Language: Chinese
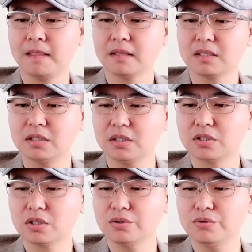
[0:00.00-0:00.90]
可
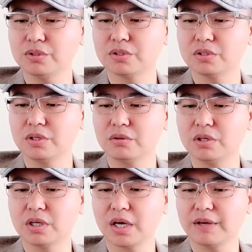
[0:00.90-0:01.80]
持续、自由
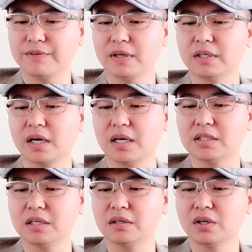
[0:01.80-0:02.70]
和开放的海
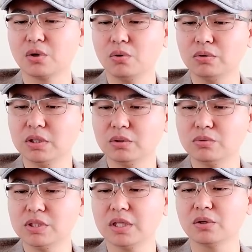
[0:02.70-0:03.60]
上供应
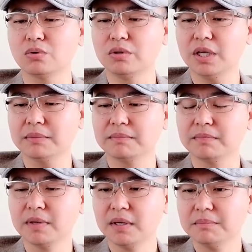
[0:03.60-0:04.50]
路线的供应链。
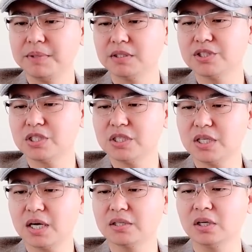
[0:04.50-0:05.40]
并期
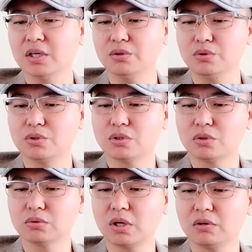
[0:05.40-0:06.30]
待着与志
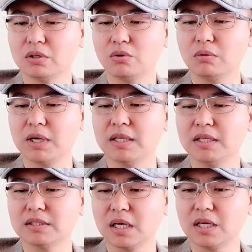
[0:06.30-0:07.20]
同道合的伙伴
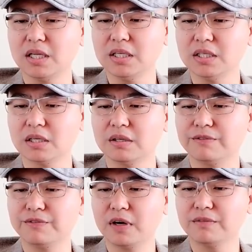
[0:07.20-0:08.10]
在利益和
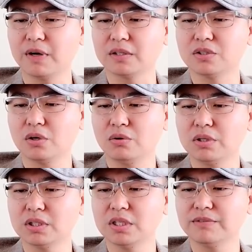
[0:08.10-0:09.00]
方法交汇
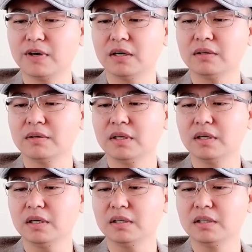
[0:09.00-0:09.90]
的地方
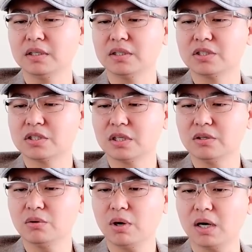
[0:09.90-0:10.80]
啊
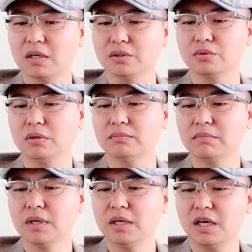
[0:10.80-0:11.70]
深化合作。
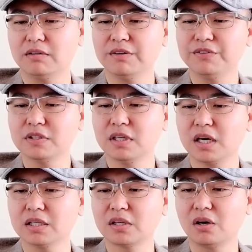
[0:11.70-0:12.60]
两位负责人
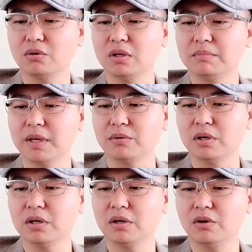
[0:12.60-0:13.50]
还讨论了美国
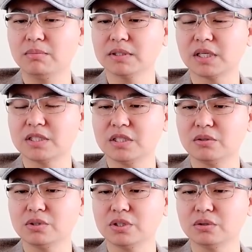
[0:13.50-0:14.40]
和欧盟在气
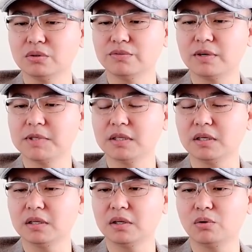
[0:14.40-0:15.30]
候行动方面的
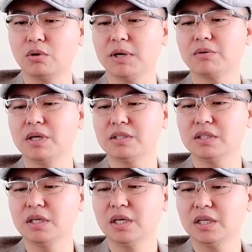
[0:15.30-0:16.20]
伙伴关系
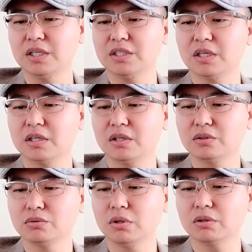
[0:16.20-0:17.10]
以及合
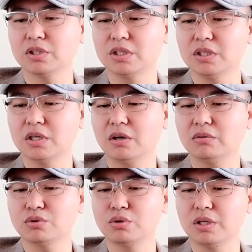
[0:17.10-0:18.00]
作，提高
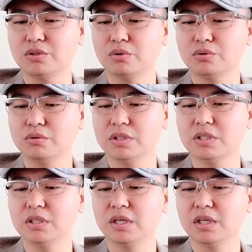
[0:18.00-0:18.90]
全球雄
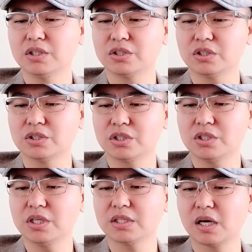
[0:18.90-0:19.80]
心，使世
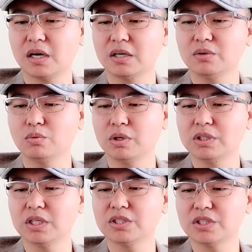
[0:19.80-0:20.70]
界在二零五零
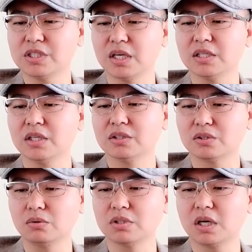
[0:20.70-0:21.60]
年之前
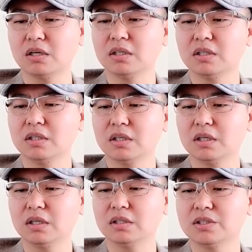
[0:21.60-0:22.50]
走上
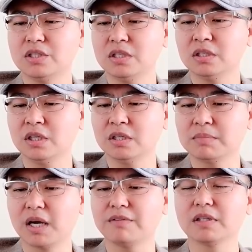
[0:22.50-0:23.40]
啊净零
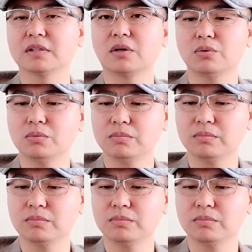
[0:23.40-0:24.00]
排放的道路。